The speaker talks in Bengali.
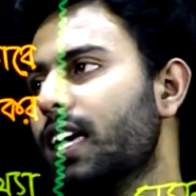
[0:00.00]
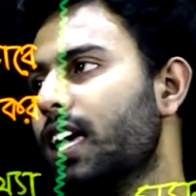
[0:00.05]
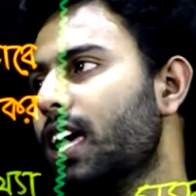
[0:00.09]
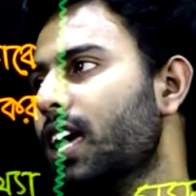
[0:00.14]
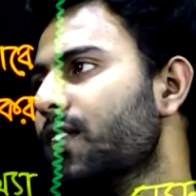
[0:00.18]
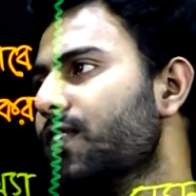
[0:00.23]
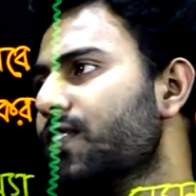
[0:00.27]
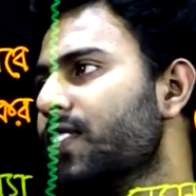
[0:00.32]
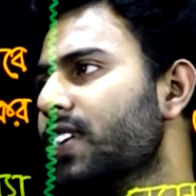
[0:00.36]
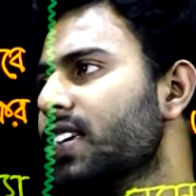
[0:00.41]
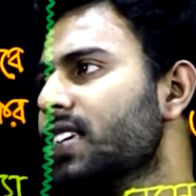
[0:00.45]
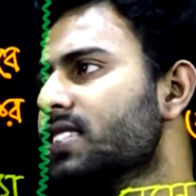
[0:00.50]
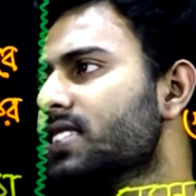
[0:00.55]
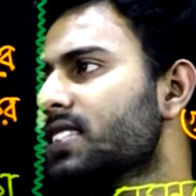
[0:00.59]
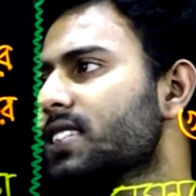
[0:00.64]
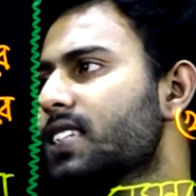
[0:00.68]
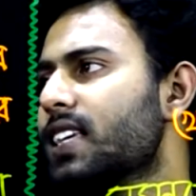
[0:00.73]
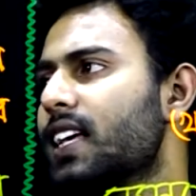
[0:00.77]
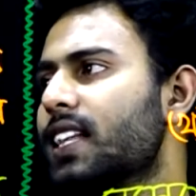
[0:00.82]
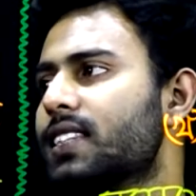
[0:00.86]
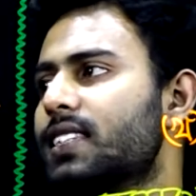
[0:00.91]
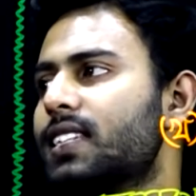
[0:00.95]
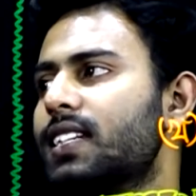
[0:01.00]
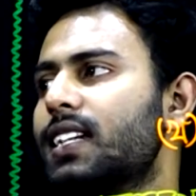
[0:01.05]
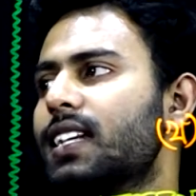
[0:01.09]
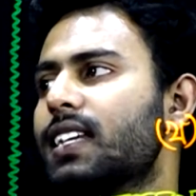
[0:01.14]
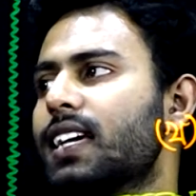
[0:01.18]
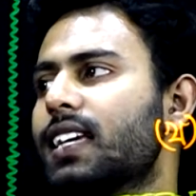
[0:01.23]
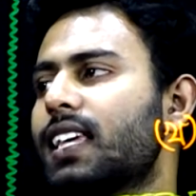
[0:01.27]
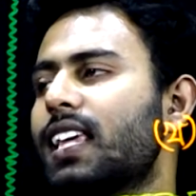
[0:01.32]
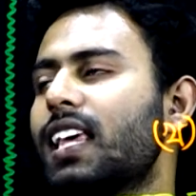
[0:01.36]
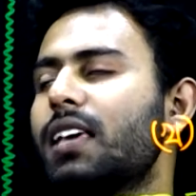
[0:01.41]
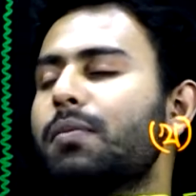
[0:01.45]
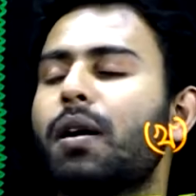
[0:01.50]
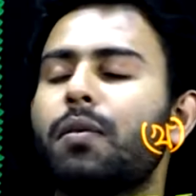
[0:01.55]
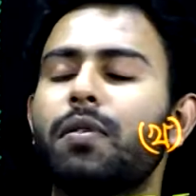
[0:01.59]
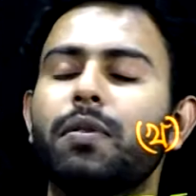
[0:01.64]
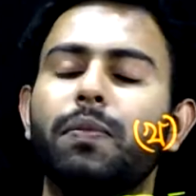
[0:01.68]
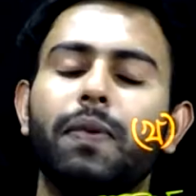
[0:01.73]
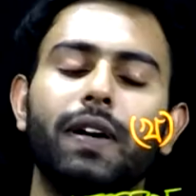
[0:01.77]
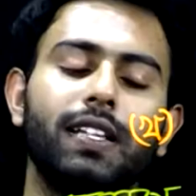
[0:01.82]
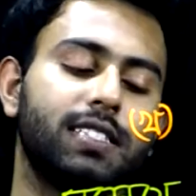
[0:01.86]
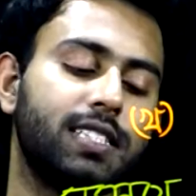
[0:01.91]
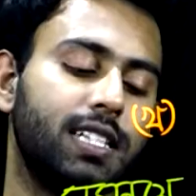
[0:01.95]
এফ ইসিএল e থ্রিকে কীভাবে
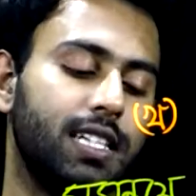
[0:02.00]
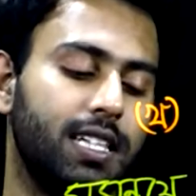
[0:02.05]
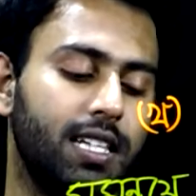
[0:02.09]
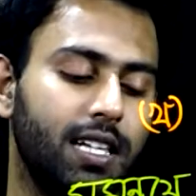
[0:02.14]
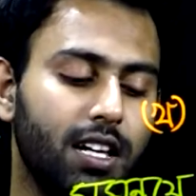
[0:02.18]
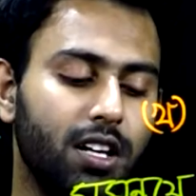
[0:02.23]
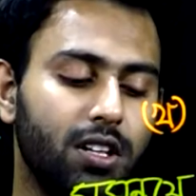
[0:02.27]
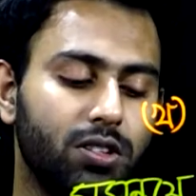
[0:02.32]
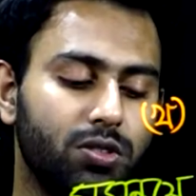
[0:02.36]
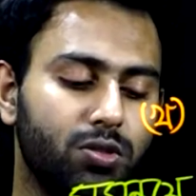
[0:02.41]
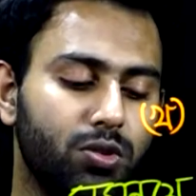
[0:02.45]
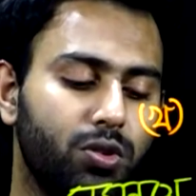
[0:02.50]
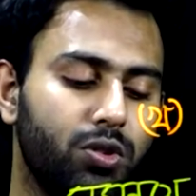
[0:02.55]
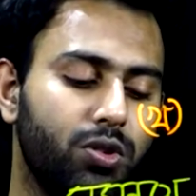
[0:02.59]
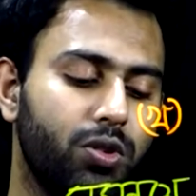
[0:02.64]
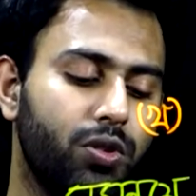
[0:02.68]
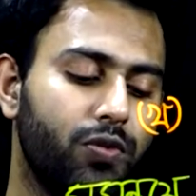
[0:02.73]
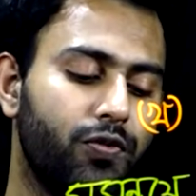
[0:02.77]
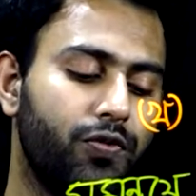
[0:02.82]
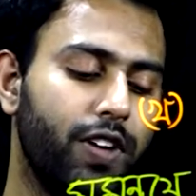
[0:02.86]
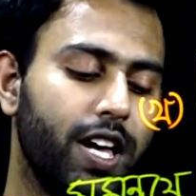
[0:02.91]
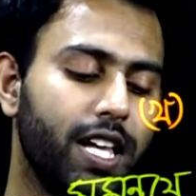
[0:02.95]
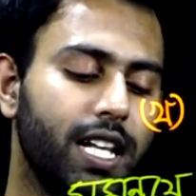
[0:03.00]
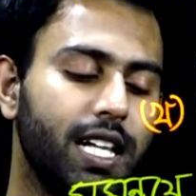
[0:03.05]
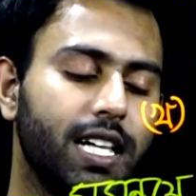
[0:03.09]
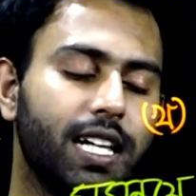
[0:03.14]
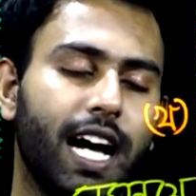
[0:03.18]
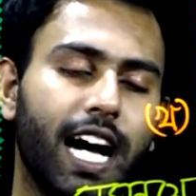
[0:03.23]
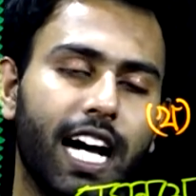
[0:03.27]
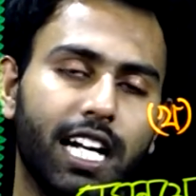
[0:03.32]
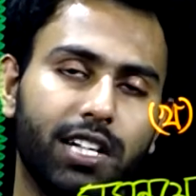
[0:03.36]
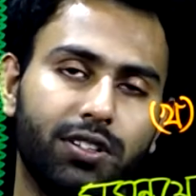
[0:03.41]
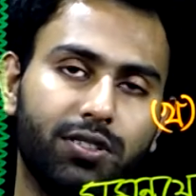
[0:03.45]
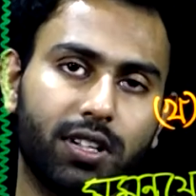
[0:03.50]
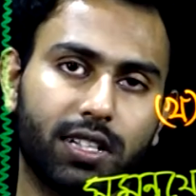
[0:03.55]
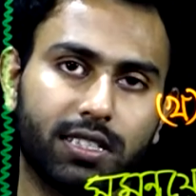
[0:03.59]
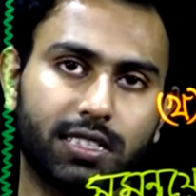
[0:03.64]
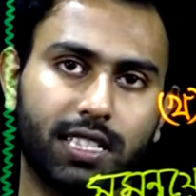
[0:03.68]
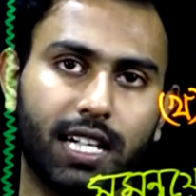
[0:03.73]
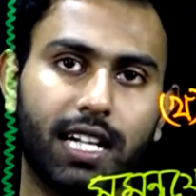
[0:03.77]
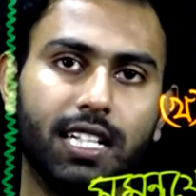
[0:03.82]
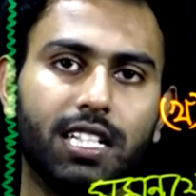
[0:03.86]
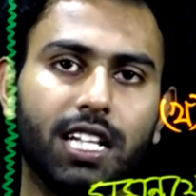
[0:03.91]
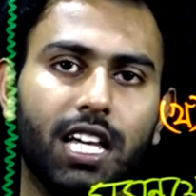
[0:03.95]
পাচ্ছি তো ফেরিক
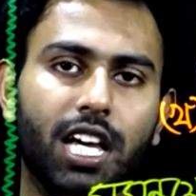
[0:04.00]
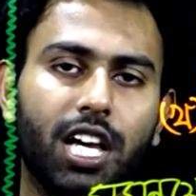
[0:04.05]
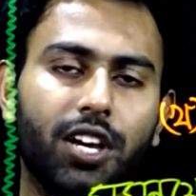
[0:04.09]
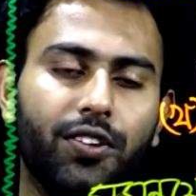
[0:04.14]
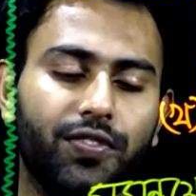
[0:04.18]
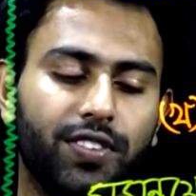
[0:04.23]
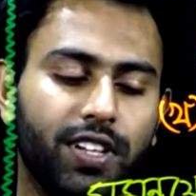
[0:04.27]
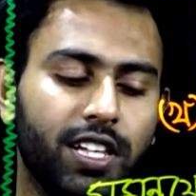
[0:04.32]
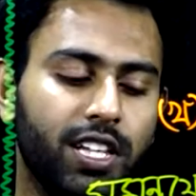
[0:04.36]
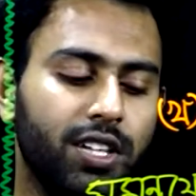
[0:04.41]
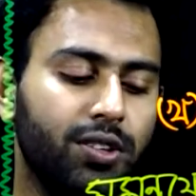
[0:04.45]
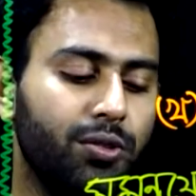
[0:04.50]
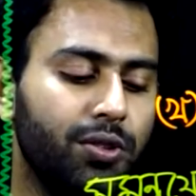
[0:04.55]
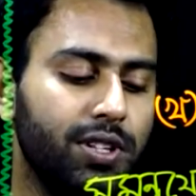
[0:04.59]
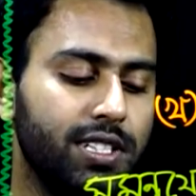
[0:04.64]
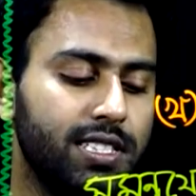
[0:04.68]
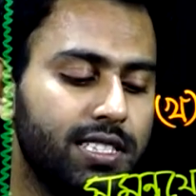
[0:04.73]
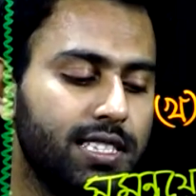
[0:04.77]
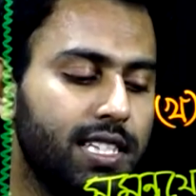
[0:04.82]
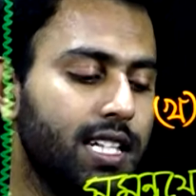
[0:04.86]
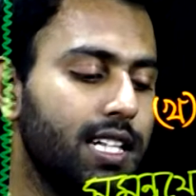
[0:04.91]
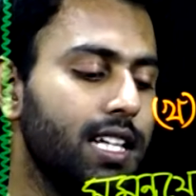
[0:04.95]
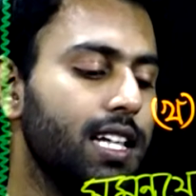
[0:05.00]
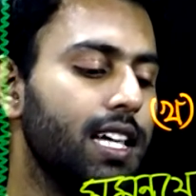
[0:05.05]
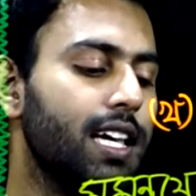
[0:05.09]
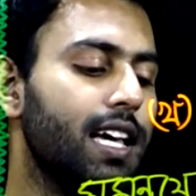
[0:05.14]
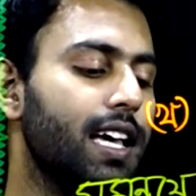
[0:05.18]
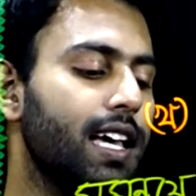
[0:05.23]
হাইড্রোক্সাইড এফ ইওএস থ্রি